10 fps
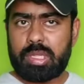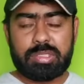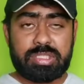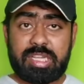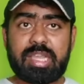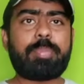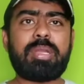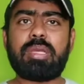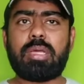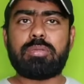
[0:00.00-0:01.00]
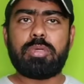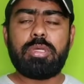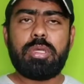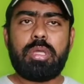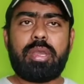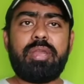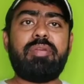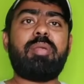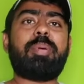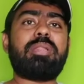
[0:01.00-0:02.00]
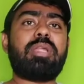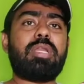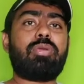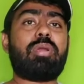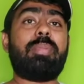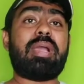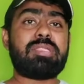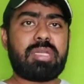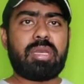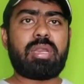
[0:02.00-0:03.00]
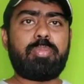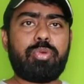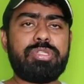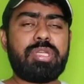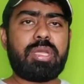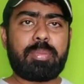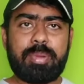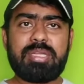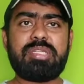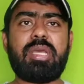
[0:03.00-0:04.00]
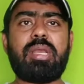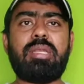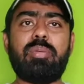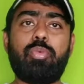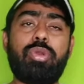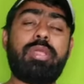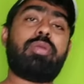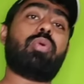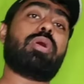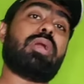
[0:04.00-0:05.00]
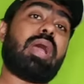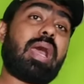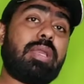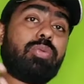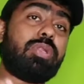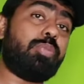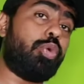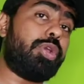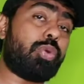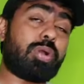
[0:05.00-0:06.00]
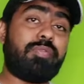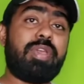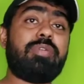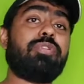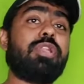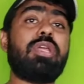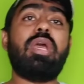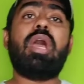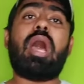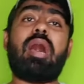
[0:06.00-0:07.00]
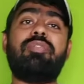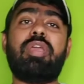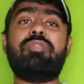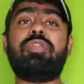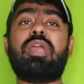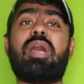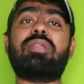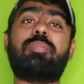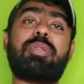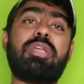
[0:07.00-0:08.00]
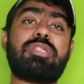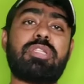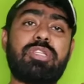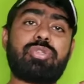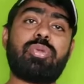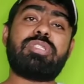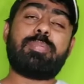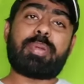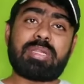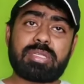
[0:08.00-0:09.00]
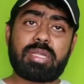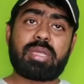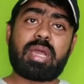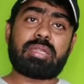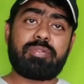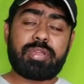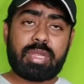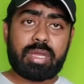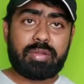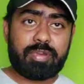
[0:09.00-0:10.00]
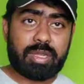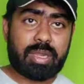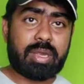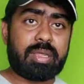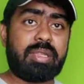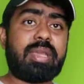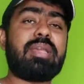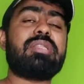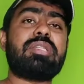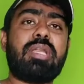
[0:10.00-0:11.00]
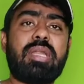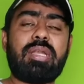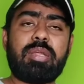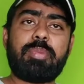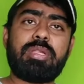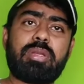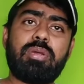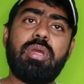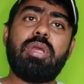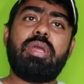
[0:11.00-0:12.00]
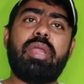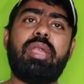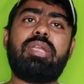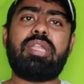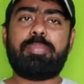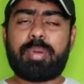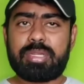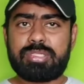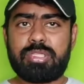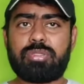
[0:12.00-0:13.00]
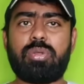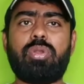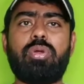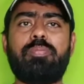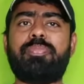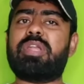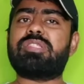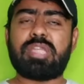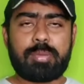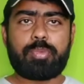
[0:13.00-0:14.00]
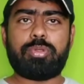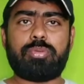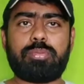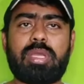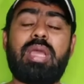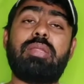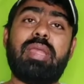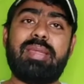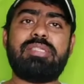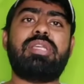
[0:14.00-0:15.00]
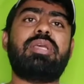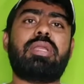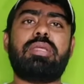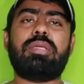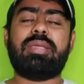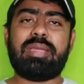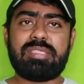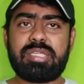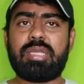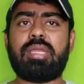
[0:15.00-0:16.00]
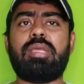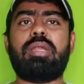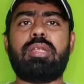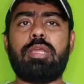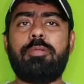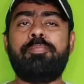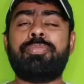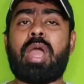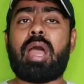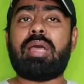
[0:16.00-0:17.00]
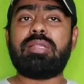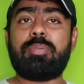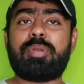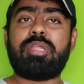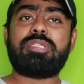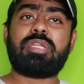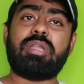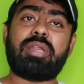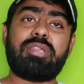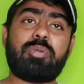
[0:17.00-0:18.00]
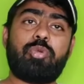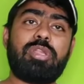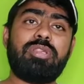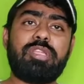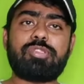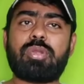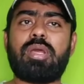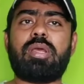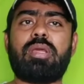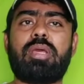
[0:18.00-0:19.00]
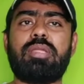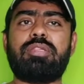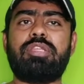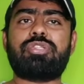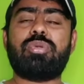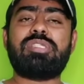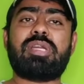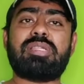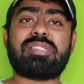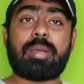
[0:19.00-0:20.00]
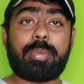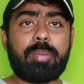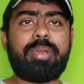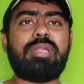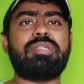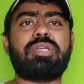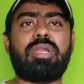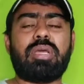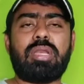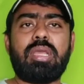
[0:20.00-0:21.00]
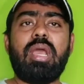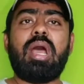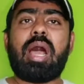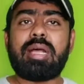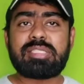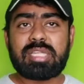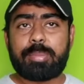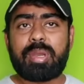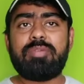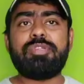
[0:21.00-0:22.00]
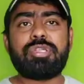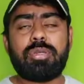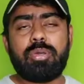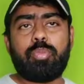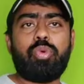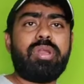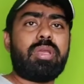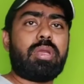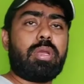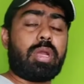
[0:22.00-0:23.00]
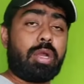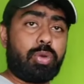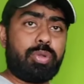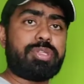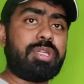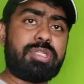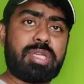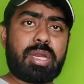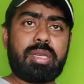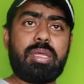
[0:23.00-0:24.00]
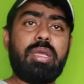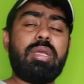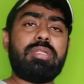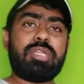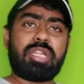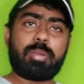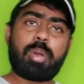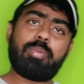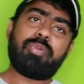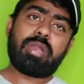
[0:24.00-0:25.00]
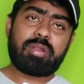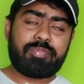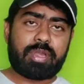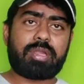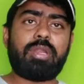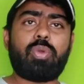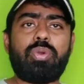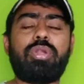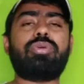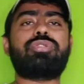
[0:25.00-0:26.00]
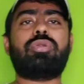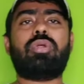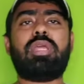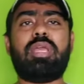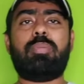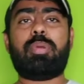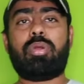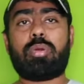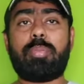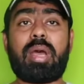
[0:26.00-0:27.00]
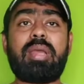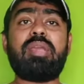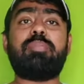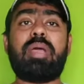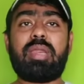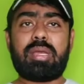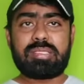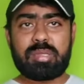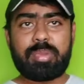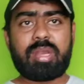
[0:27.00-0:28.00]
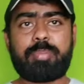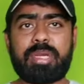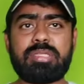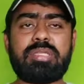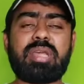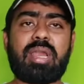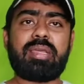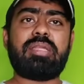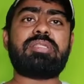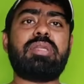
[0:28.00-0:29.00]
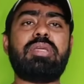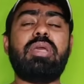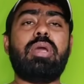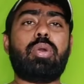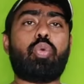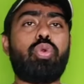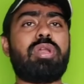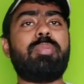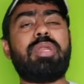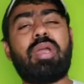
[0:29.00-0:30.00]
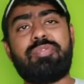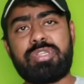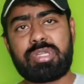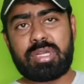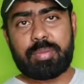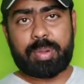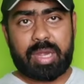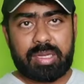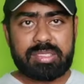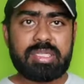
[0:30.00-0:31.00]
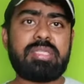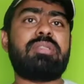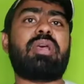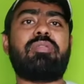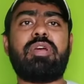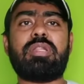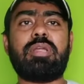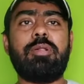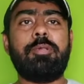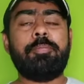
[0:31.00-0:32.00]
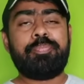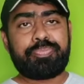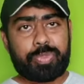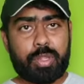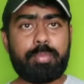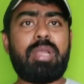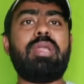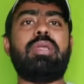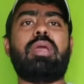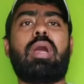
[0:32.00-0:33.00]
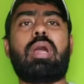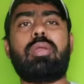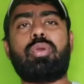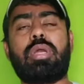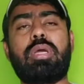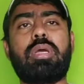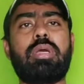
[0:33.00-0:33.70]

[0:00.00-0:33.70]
అది జరిగే పని కాదు రెండు వేల పద్నాలుగు యొక్క మ్యాజిక్ని రిపోర్ట్ చే రిపీట్ చేయాలంటే మోడీకి ఒక గాలి ఉంది మోడీకి ఒక వేవ్ ఉంది ఆ వేవ్ని ఆంధ్రప్రదేశ్కి తీసుకొచ్చి ప్రజలకి అర్థమయ్యేలాగా వీళ్ళకి ఇక్కడ ఇది ఎక్కించాలి అంటే మాత్రం ఎట్టి పరిస్థితుల్లో అది సరిపోదు కానీ ఏం చేయాలి ఏం చేయాలి అంటే ఆంధ్రప్రదేశ్కి నరేంద్ర మోడీని తీసుకురాగలగాలి తీసుకొచ్చి ఇక్కడ సభలు పెట్టించగలగాలి ఆ సభల విషయంలో మోడీ కంక్లూజన్ ఇచ్చారని చంద్రబాబు వెళ్ళిన వెంటనే కొన్ని రోజుల్లోనే ఏపీలో ఒక భారీ బహిరంగ సభ ఏర్పాటు చేసి అలయన్స్ని కూటమిని అఫీషియల్గా ప్రకటించేసిన తర్వాత మళ్ళీ ఆ యొక్క